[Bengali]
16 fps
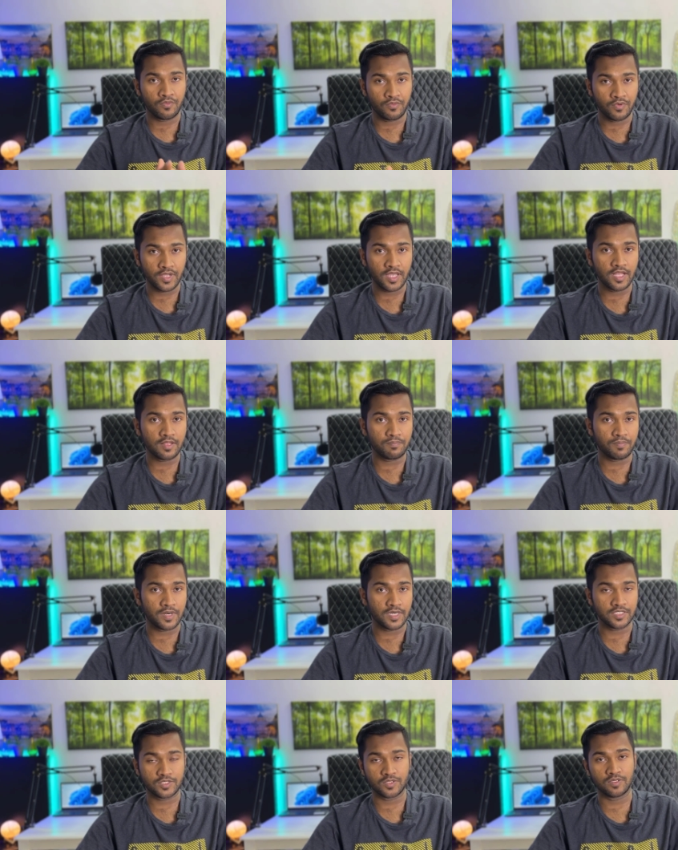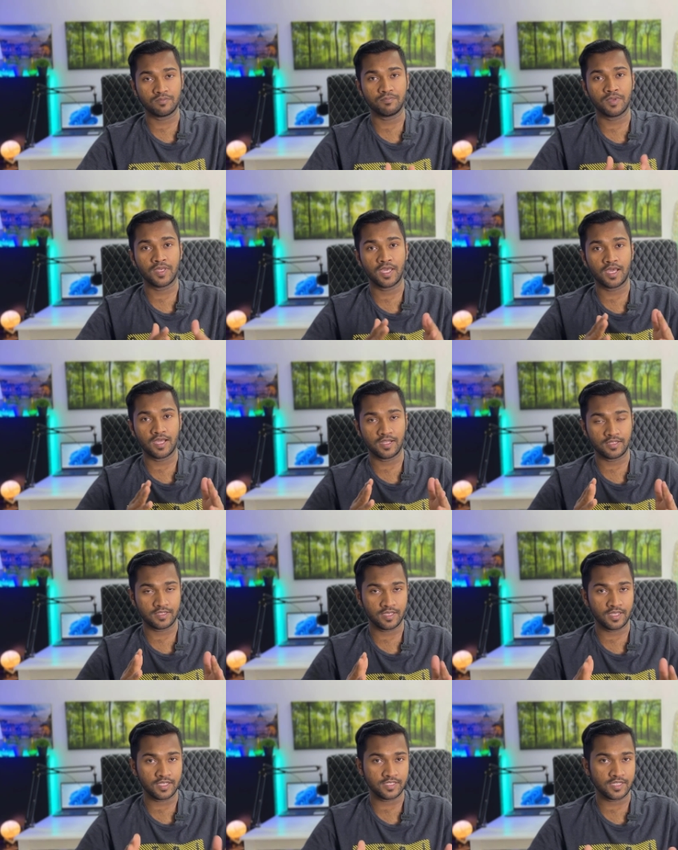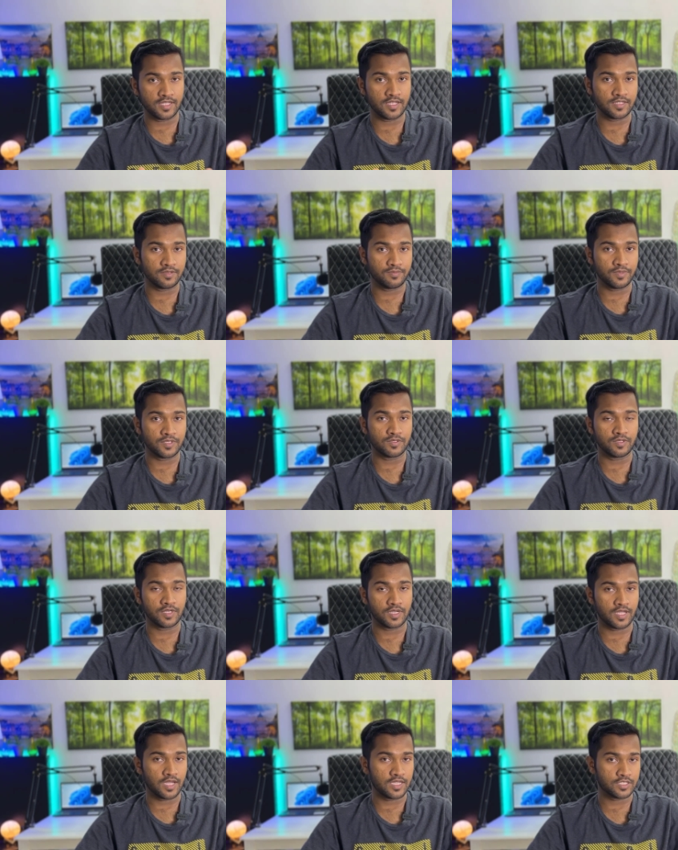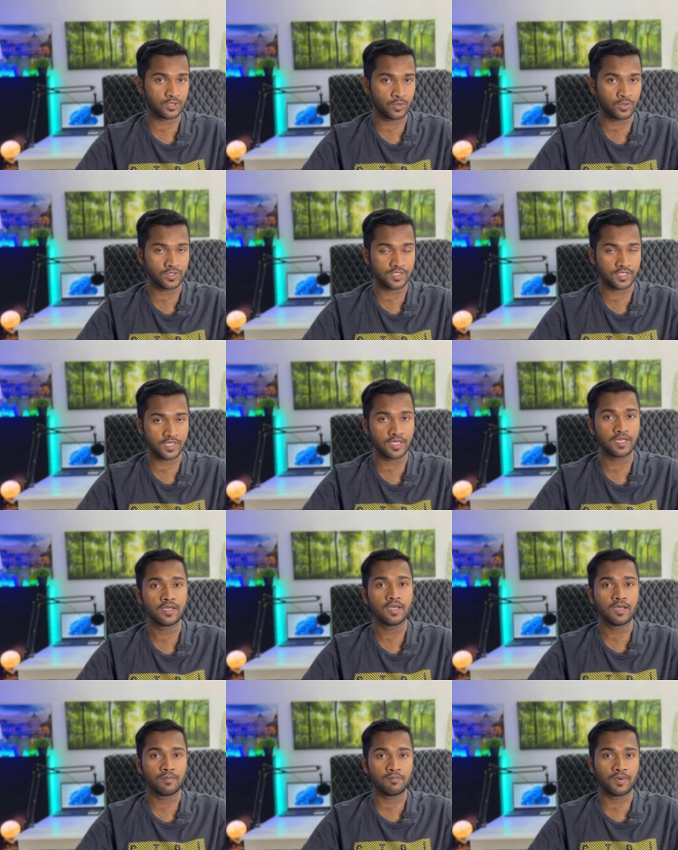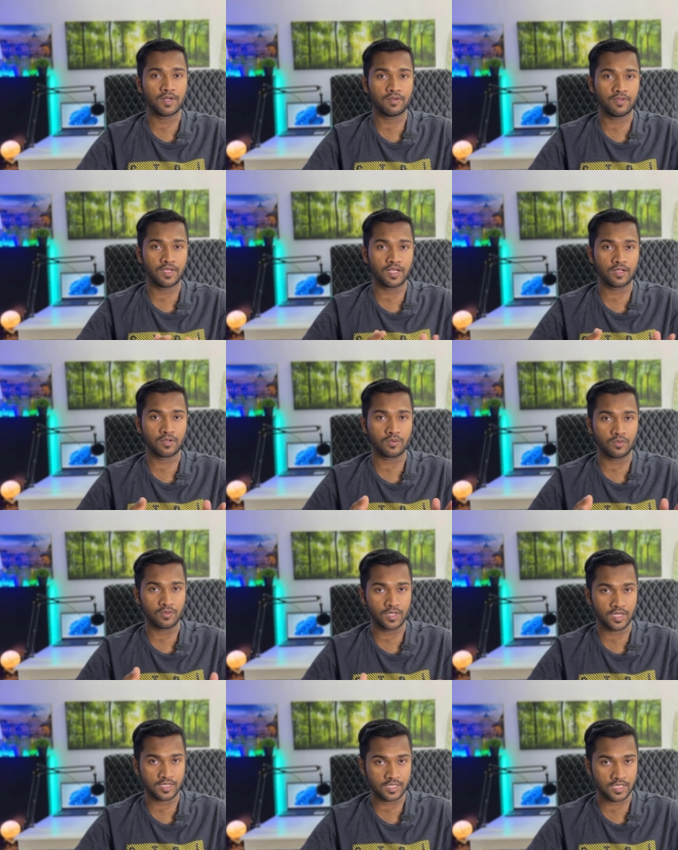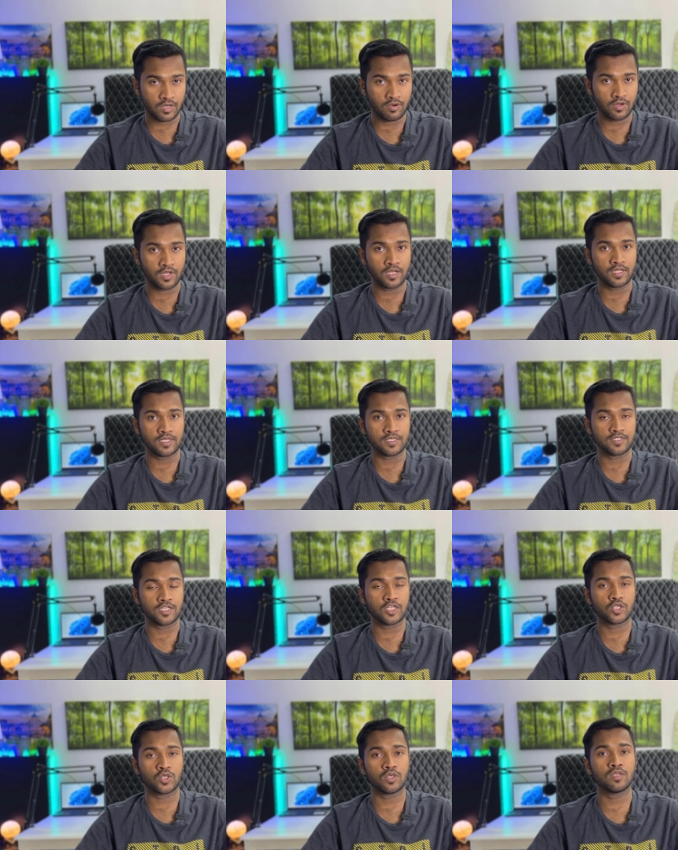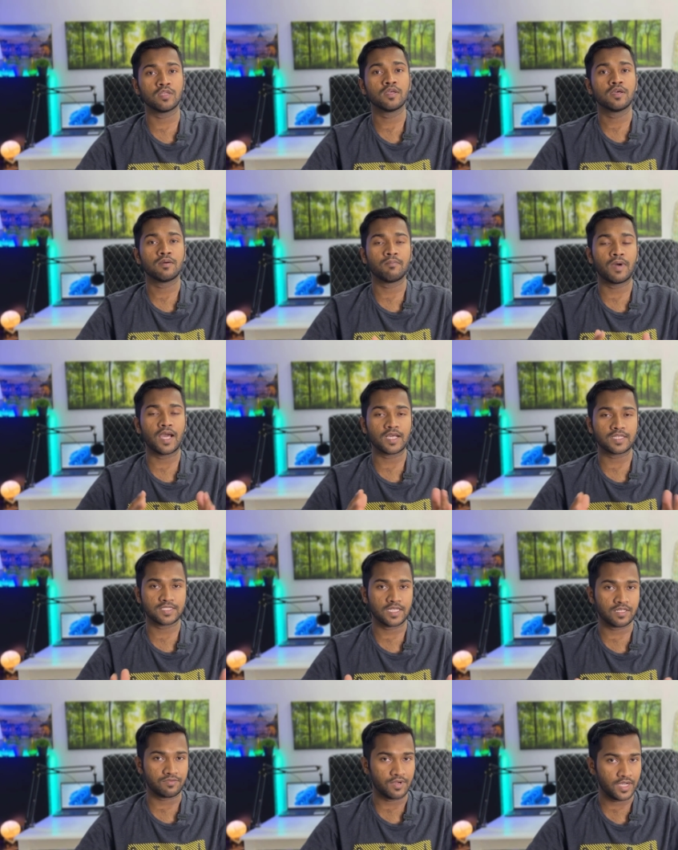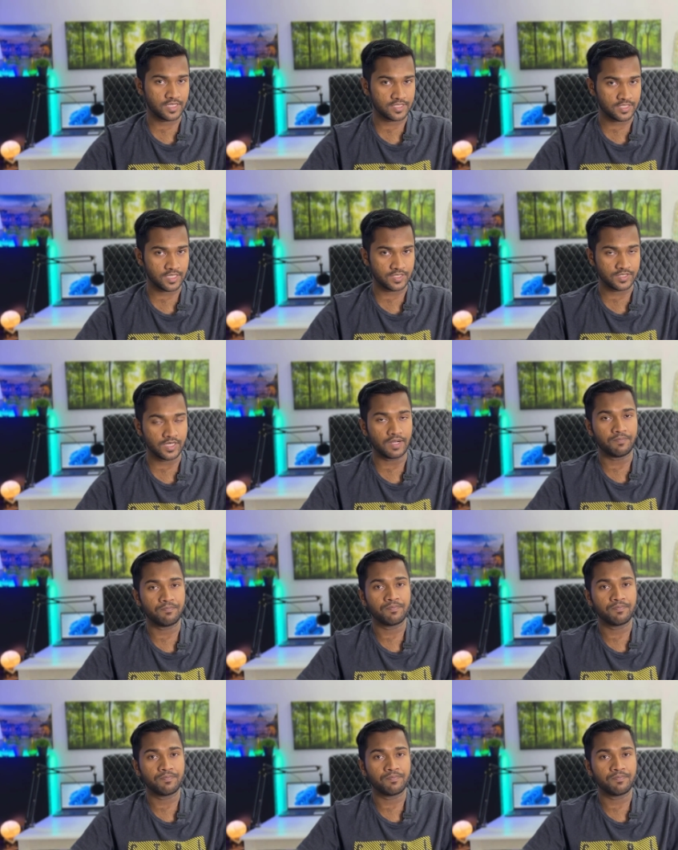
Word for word: রিয়েল পার্সন বিহাইন্ড এই চ্যানেলটি পিছনে কাজ করছে বা রিয়েল কোনো একটা অর্গানাইজেশন বা অ্যাক্সেট্রা অ্যাক্সেট্রা